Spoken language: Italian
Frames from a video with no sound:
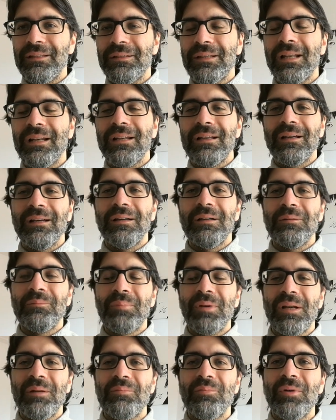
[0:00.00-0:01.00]
nel,
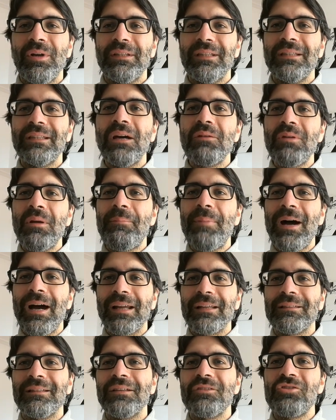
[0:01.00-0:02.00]
per il poeta. Da una
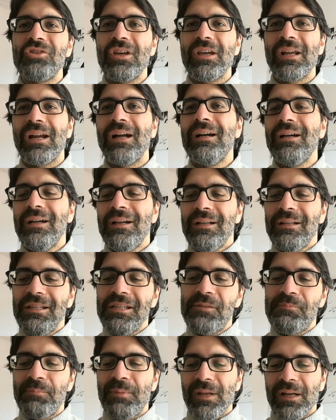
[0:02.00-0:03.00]
parte c'era
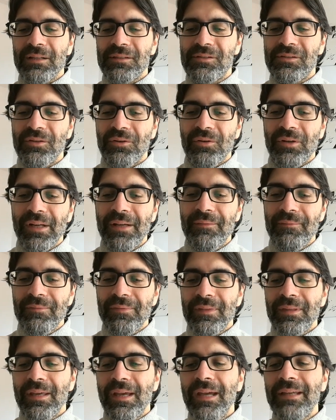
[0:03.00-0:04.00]
l'ispirazione
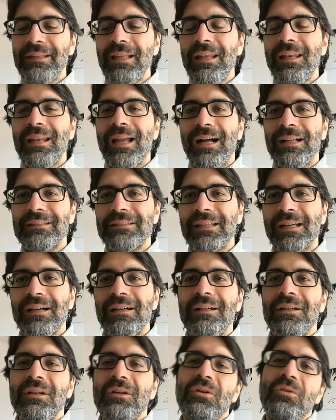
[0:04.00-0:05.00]
e dall'altra
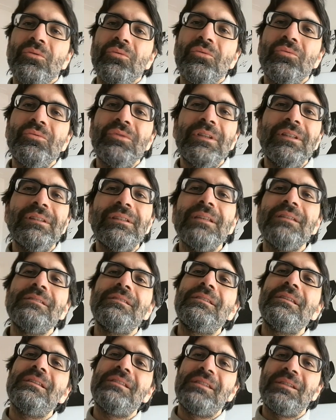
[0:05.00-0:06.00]
un
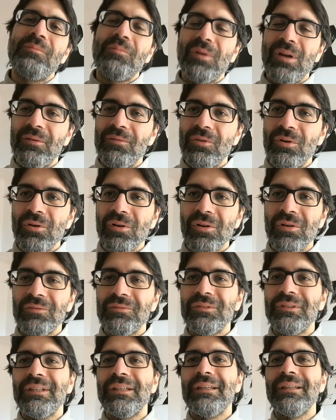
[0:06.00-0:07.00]
intensissimo lavoro,
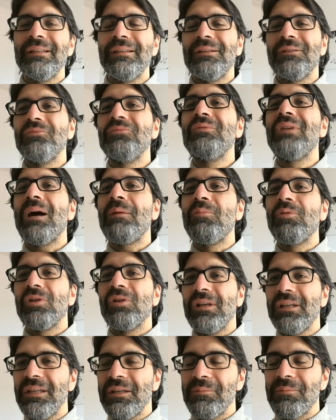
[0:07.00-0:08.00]
di un
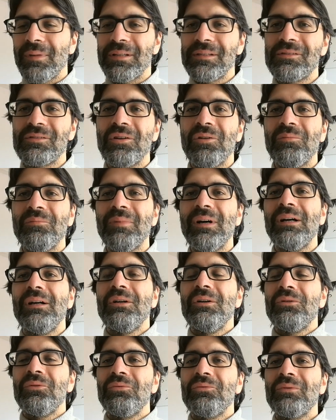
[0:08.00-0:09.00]
labor lima, insomma,
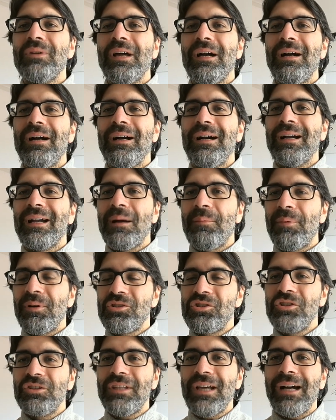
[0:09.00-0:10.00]
una
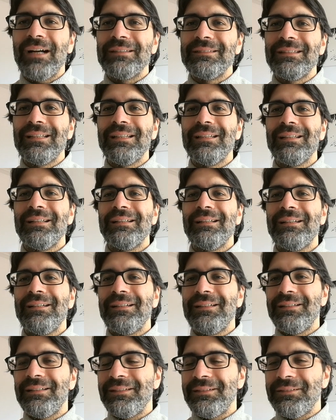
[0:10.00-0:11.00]
capacità
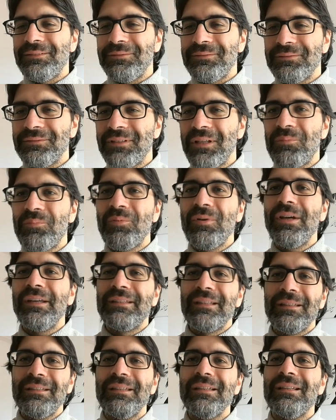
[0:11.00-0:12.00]
del, del,
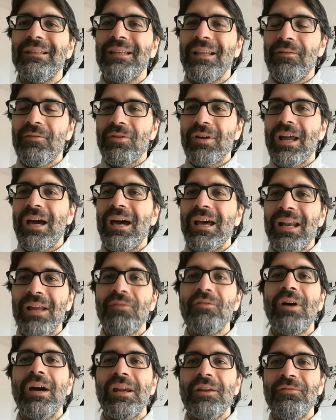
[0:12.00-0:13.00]
poeta di lavorare,
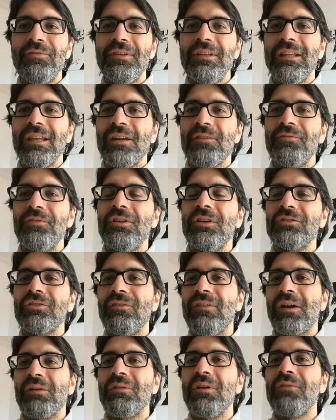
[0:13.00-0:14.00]
lavorare, rifinire fino a
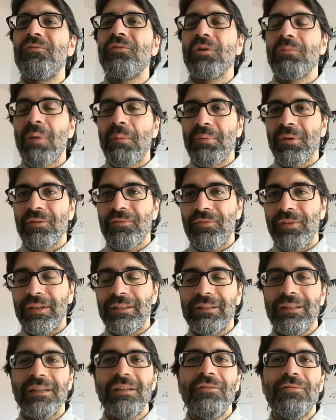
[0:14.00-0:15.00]
trovare una forma
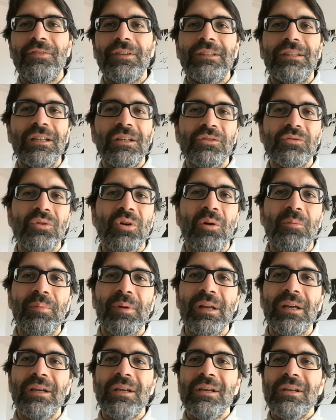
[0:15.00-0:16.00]
perfetta. In effetti le sue
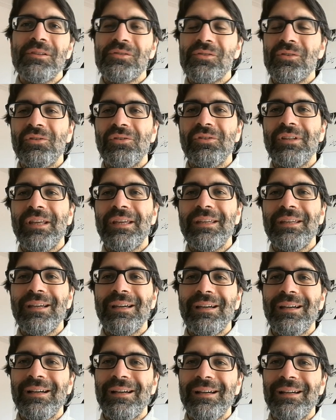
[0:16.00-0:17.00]
opere sono, dei,
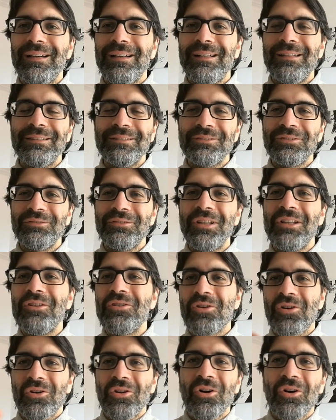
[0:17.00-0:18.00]
eh, sono
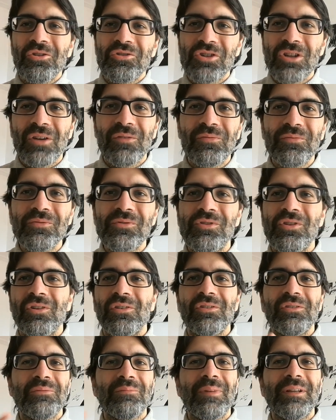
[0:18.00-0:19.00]
degli orologi che
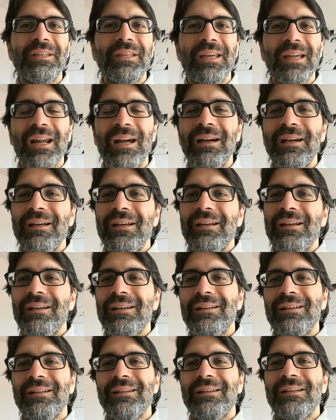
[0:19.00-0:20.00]
funzionano in maniera
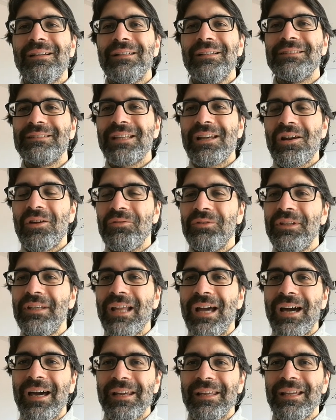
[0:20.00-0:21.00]
eh,
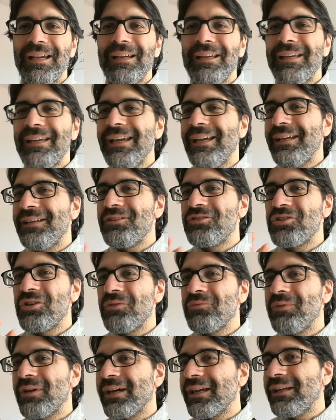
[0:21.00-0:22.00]
straordinaria e c'è
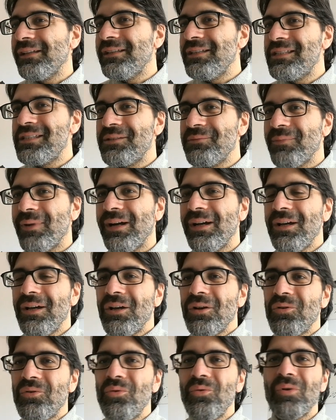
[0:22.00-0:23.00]
una grandissima
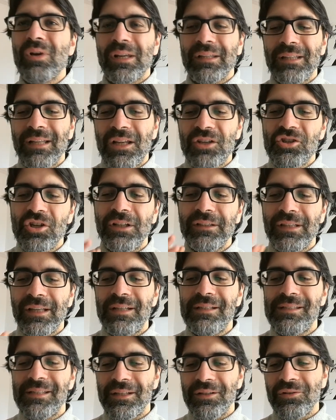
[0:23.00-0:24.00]
cura nella scelta
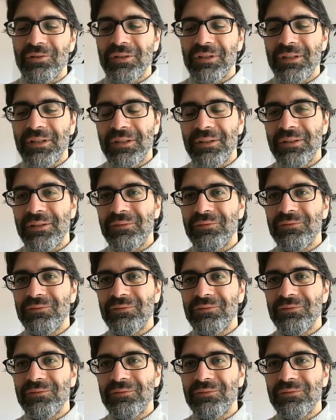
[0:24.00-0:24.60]
dei singoli